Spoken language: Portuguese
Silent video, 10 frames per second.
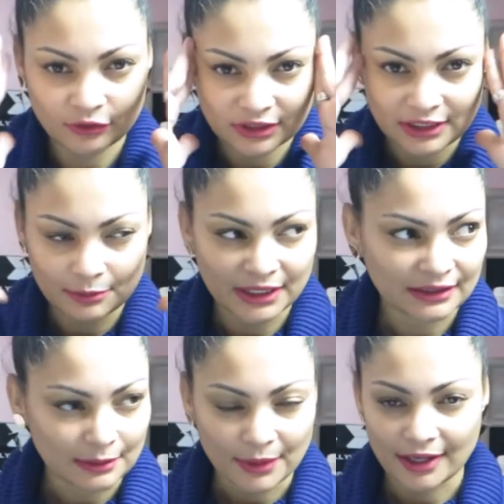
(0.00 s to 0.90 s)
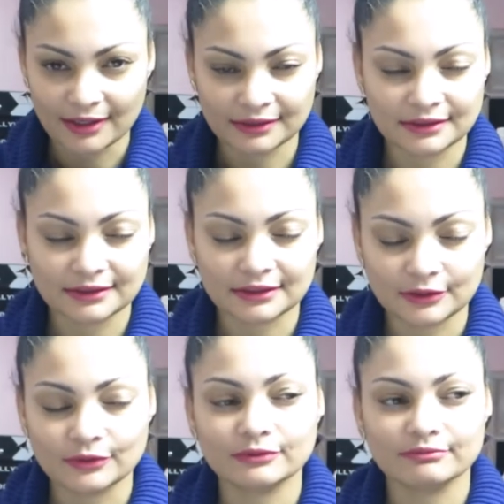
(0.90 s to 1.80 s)
Não tem a mente aberta,
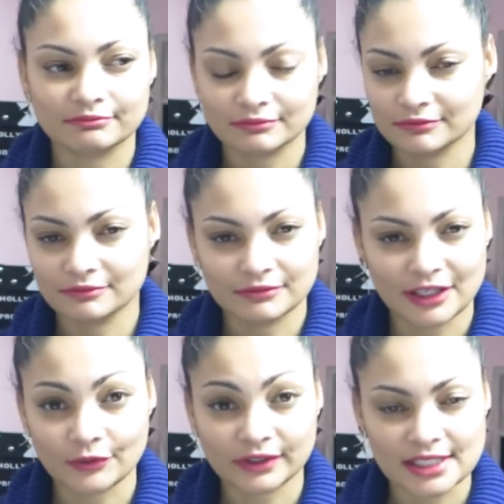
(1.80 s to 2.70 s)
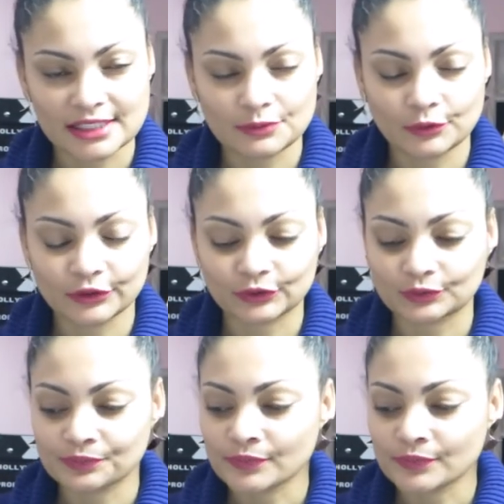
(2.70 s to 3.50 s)
então acontece muito.